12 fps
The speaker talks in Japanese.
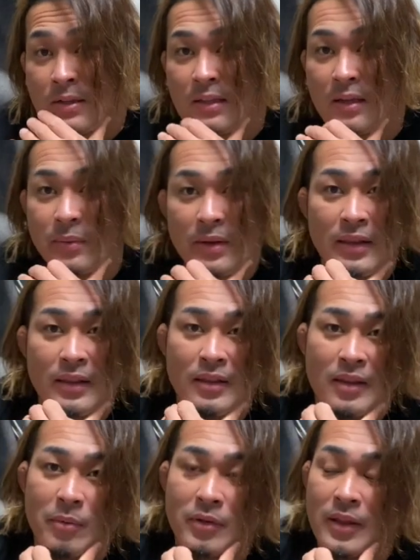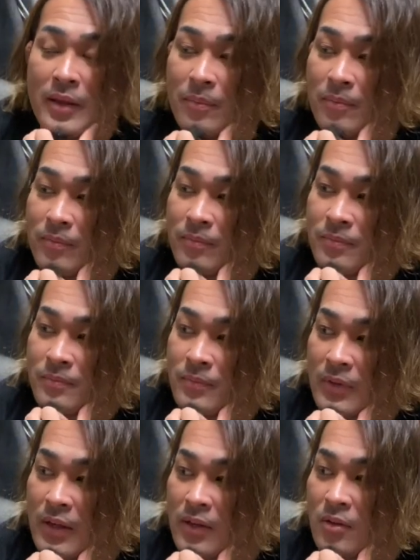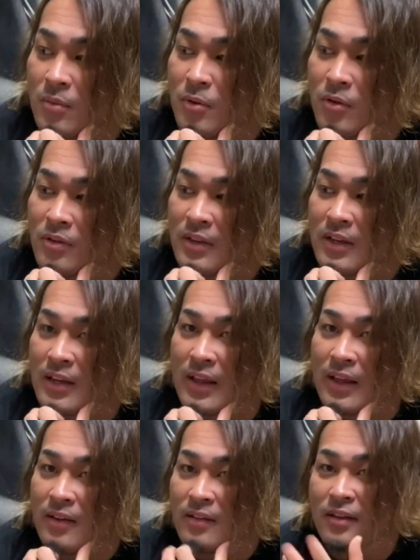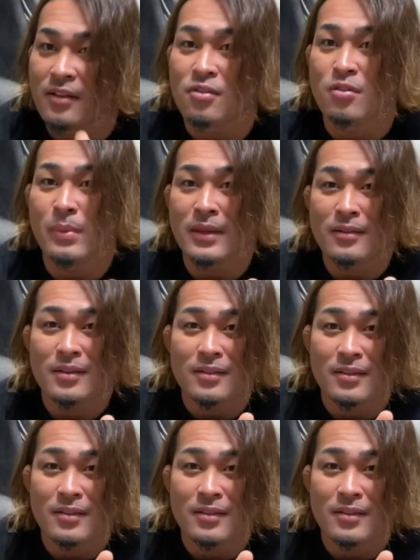多分ね、多分ね、行くと美容師さんにね、いや、ちょっと待ってくだ